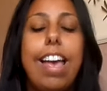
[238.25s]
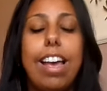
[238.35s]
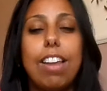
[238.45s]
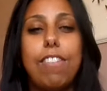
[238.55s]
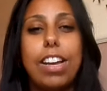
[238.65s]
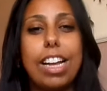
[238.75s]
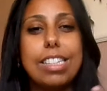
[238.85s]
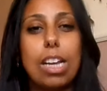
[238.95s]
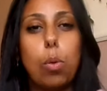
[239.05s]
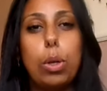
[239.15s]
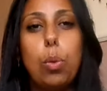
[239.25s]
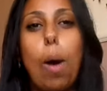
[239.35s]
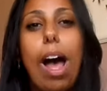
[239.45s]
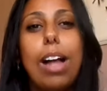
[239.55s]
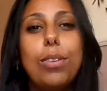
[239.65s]
Ela vai casar com o
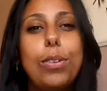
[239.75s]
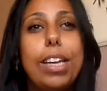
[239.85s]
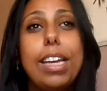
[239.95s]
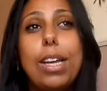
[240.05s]
Eduardo, né?